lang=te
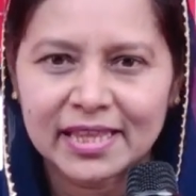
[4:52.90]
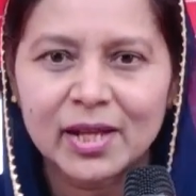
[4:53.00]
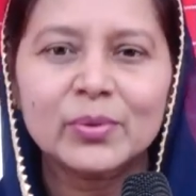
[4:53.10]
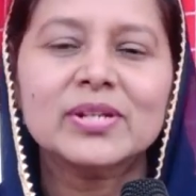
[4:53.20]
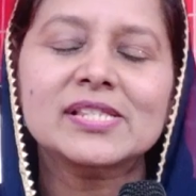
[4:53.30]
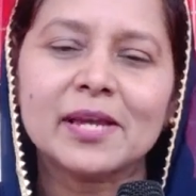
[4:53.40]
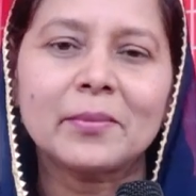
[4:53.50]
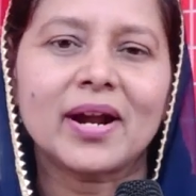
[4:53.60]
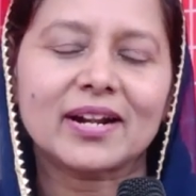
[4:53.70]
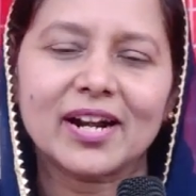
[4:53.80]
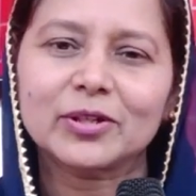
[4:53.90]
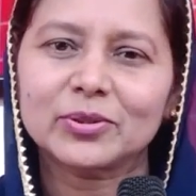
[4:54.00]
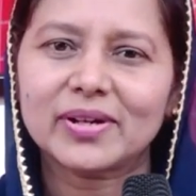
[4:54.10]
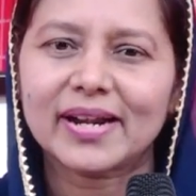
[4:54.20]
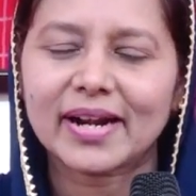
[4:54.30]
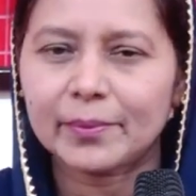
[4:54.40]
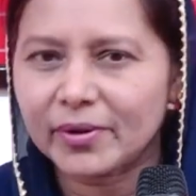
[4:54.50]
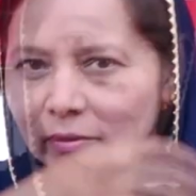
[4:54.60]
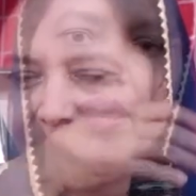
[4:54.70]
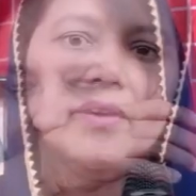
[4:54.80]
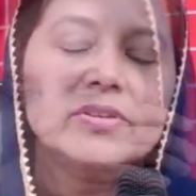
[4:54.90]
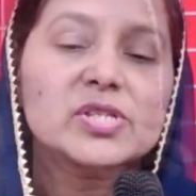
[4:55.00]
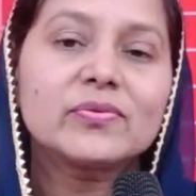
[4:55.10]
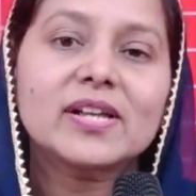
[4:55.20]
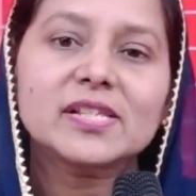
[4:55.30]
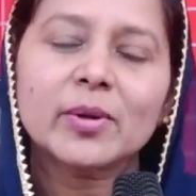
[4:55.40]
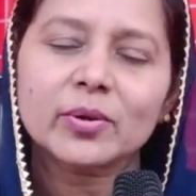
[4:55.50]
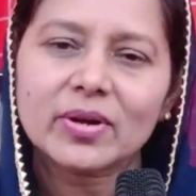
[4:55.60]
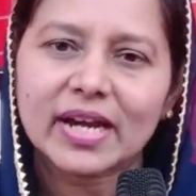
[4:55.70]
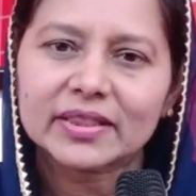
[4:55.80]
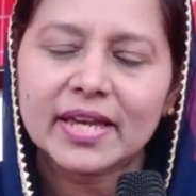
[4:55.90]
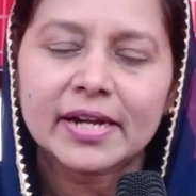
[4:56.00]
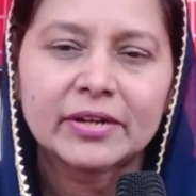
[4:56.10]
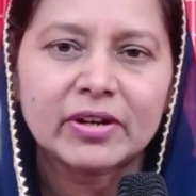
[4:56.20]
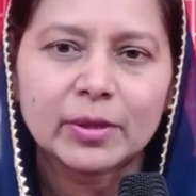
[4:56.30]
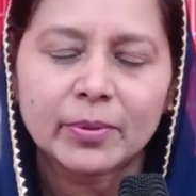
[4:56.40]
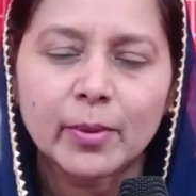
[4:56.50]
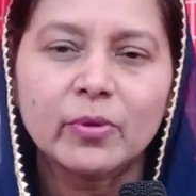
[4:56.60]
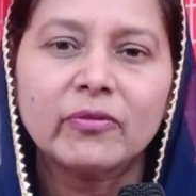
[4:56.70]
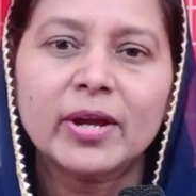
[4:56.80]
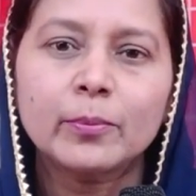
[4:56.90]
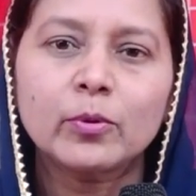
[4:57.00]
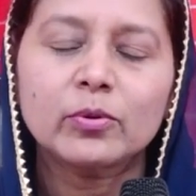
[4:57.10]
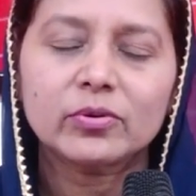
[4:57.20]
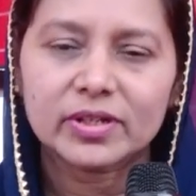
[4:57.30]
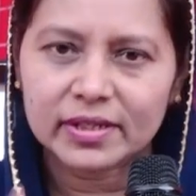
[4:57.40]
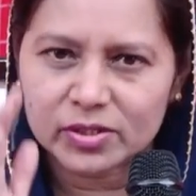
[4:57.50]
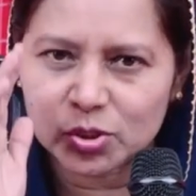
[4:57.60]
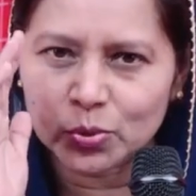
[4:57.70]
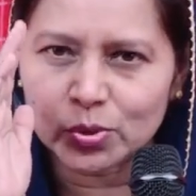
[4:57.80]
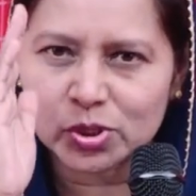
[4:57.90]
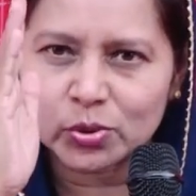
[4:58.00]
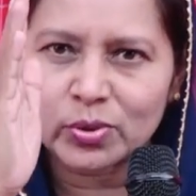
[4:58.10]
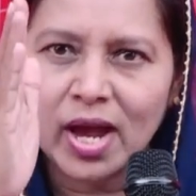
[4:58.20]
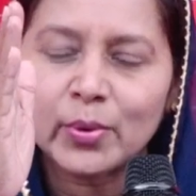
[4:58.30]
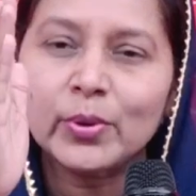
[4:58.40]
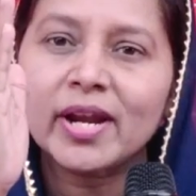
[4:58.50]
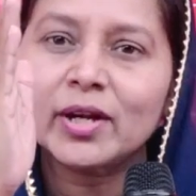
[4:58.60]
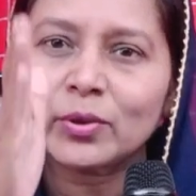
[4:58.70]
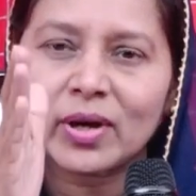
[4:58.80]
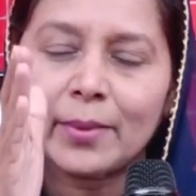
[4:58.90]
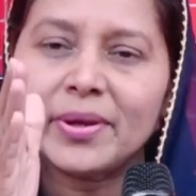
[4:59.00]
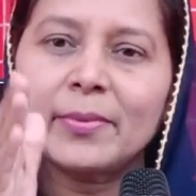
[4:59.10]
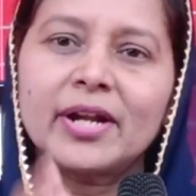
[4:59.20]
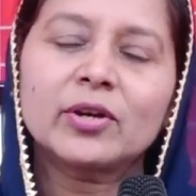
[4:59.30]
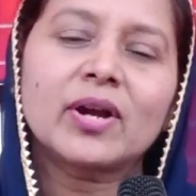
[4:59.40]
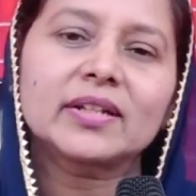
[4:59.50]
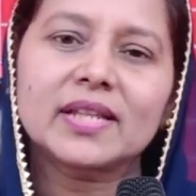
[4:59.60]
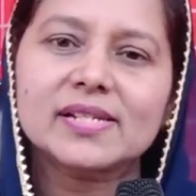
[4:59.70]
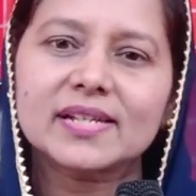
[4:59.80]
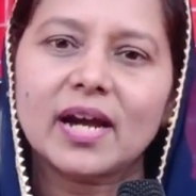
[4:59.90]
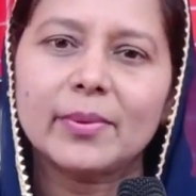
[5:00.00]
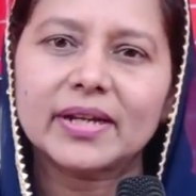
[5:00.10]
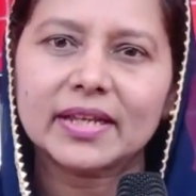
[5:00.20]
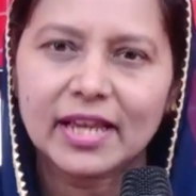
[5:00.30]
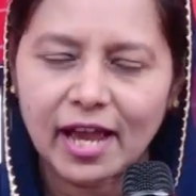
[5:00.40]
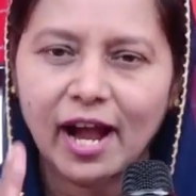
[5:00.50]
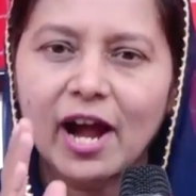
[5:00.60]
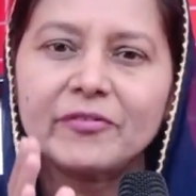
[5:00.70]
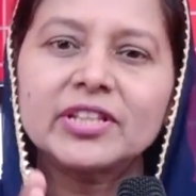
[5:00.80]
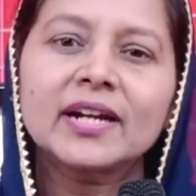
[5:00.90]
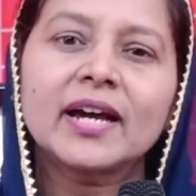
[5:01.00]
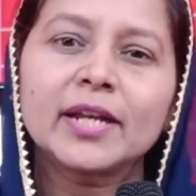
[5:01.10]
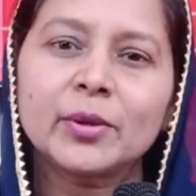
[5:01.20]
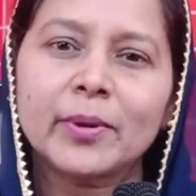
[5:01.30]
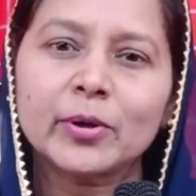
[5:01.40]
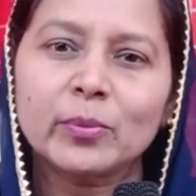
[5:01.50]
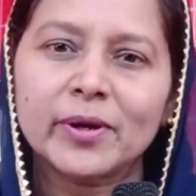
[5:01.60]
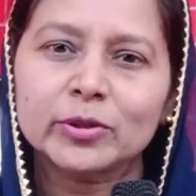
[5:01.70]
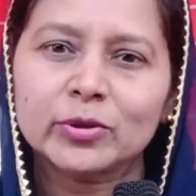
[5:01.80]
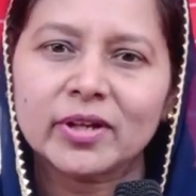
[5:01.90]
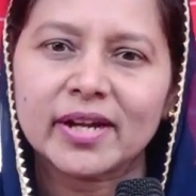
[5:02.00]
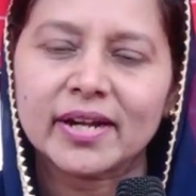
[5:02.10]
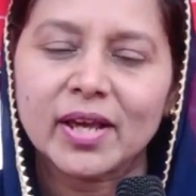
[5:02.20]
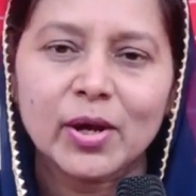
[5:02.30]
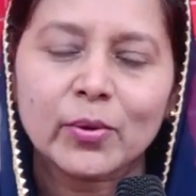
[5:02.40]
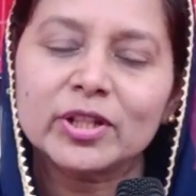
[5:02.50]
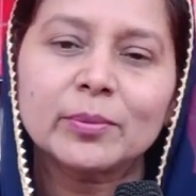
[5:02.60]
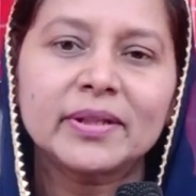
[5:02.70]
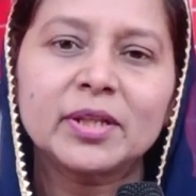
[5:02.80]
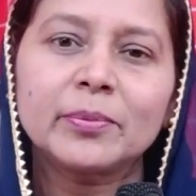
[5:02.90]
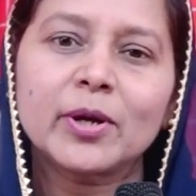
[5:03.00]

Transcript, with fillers: దీని గురించే మాట్లాడుతున్నాడు అక్కడ పౌలు విశ్వాసమునకు కర్త అయినటువంటి ప్రభు వైపు చూస్తూ నా గురి ఏంటో గమ్యం ఏంటో నాకు తెలుసు కాబట్టి ఆ విధంగా నేను పరుగు పెడుతున్నానని కొంతమంది